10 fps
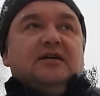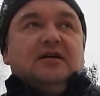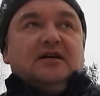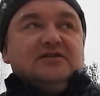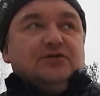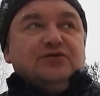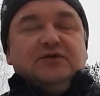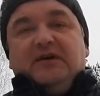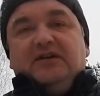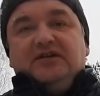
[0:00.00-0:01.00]
э,
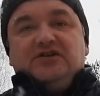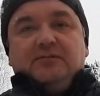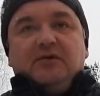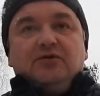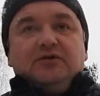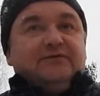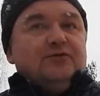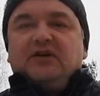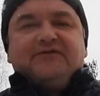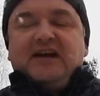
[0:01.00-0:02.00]
раскрутит 5000 оборотов,
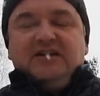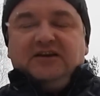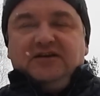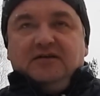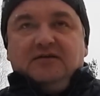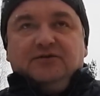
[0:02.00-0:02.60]
но рывка нет.